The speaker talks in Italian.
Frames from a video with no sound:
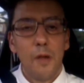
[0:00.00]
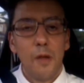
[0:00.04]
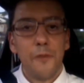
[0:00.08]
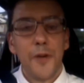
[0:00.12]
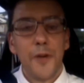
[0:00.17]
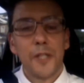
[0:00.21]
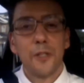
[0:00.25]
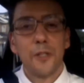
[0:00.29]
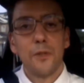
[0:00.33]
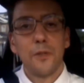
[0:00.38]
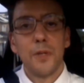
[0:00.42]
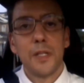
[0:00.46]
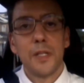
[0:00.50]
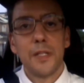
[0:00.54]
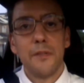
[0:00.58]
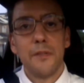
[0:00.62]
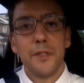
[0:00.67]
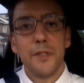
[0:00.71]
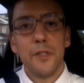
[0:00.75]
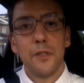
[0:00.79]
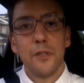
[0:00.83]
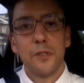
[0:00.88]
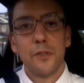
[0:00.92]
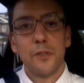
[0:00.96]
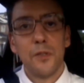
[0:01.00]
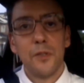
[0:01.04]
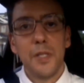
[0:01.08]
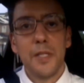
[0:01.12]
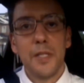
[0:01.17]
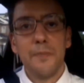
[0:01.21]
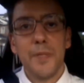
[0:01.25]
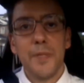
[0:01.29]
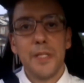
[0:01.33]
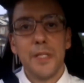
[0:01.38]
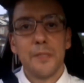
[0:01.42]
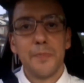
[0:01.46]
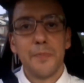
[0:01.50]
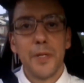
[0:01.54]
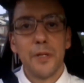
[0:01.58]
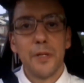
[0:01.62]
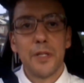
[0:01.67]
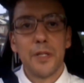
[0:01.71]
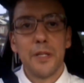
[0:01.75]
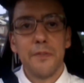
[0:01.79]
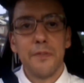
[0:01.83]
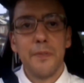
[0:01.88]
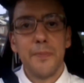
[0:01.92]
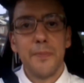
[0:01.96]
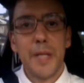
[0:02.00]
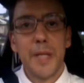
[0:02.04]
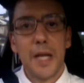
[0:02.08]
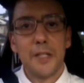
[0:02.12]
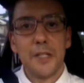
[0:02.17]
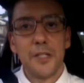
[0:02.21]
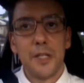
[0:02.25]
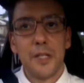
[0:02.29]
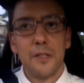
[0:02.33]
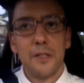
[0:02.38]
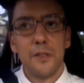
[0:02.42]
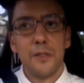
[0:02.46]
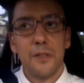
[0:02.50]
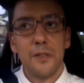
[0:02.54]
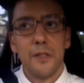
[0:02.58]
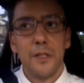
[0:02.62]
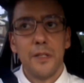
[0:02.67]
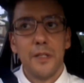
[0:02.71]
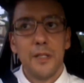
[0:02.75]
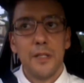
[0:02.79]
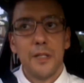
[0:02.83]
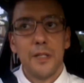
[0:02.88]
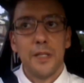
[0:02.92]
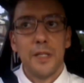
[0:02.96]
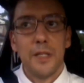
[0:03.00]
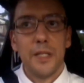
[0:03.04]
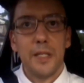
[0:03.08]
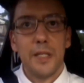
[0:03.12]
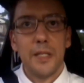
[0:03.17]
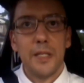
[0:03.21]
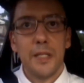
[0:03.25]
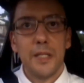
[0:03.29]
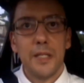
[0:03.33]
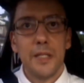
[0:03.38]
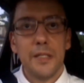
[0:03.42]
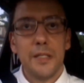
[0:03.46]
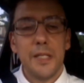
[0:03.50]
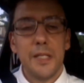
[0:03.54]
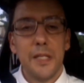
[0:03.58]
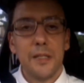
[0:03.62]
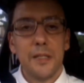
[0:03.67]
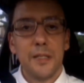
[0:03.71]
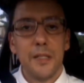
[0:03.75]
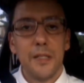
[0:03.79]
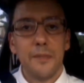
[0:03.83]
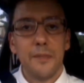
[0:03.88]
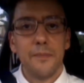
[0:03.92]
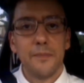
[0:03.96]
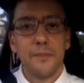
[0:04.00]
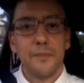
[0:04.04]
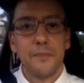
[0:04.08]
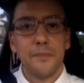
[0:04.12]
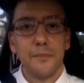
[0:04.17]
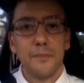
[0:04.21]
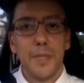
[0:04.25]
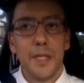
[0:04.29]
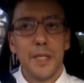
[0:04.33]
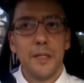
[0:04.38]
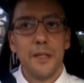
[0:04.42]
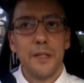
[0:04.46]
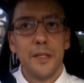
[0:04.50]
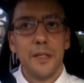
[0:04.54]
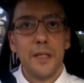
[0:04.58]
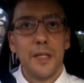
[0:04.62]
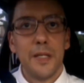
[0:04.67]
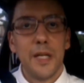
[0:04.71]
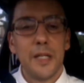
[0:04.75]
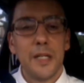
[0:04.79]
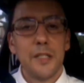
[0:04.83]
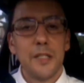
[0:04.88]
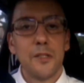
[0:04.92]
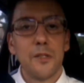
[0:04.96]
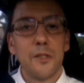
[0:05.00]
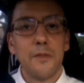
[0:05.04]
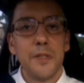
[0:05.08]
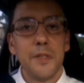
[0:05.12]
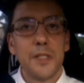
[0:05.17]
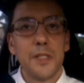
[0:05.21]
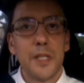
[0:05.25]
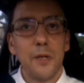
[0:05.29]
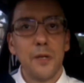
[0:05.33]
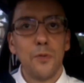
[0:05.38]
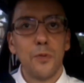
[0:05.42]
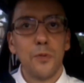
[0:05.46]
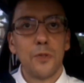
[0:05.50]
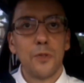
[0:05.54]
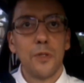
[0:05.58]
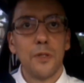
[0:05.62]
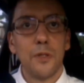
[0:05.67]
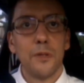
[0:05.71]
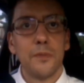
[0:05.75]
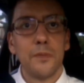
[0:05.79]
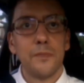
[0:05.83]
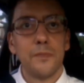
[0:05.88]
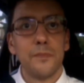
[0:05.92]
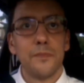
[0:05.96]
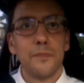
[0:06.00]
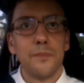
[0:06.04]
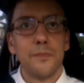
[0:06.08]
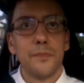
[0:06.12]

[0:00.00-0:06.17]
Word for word: Ho fatto qualche video sui libri, spero che vi piacciono e niente, beh, adesso vi saluto.